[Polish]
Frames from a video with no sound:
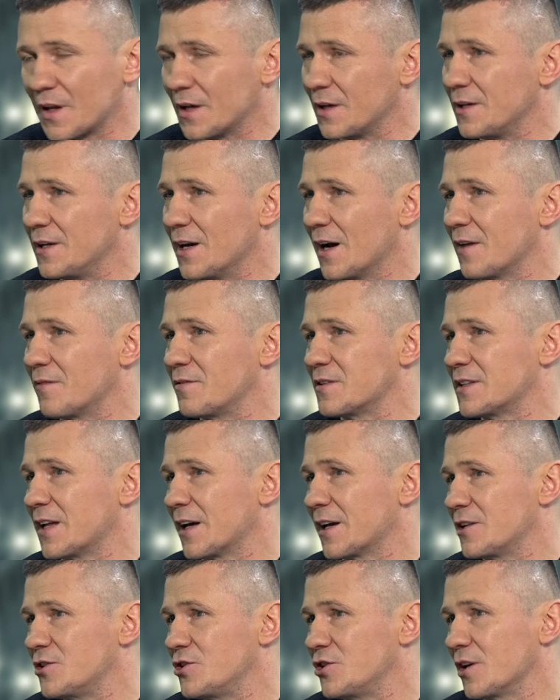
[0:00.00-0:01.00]
Ja
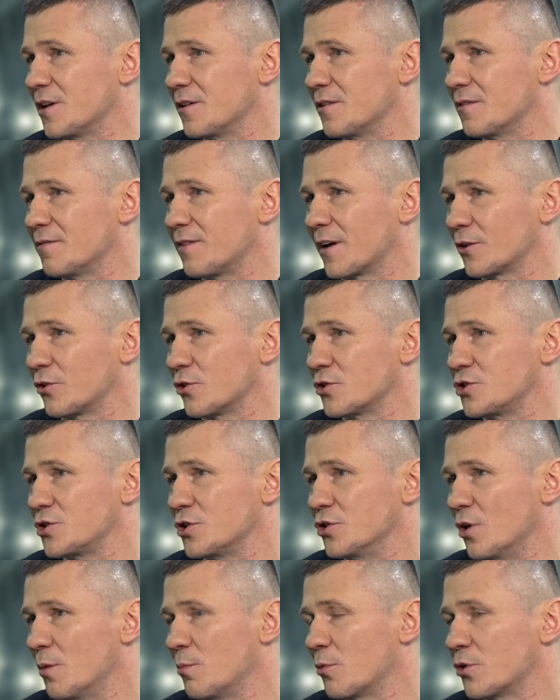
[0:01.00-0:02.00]
wyznaję dzisiaj
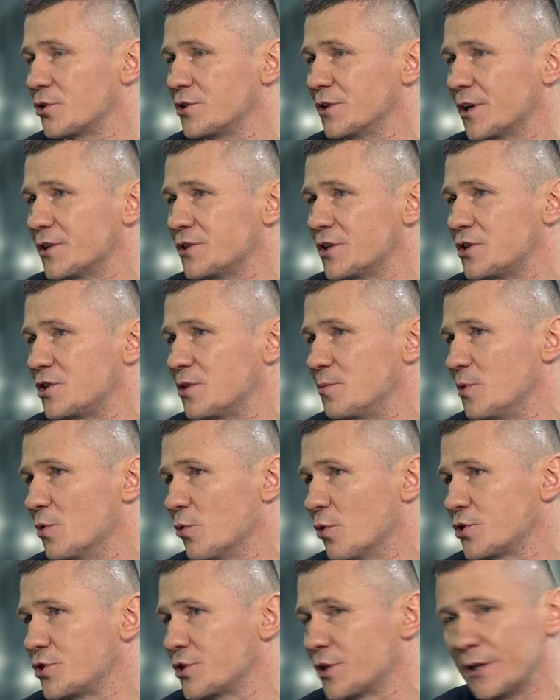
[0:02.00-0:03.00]
wartości dom, rodzina, dzieci,
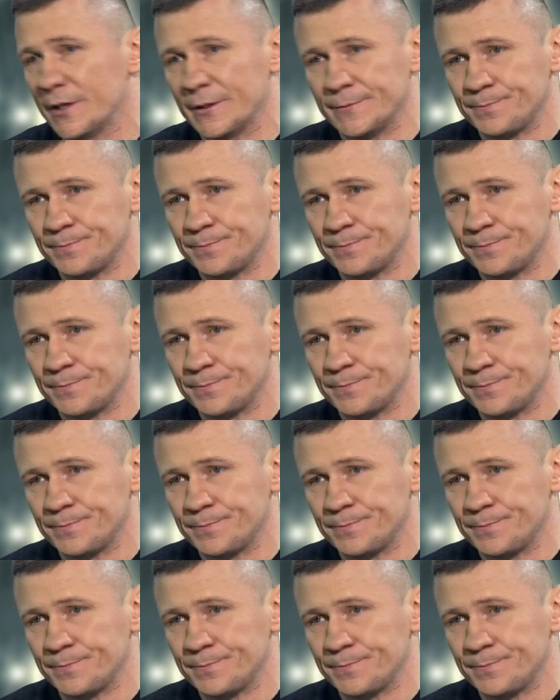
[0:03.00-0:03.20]
miłość.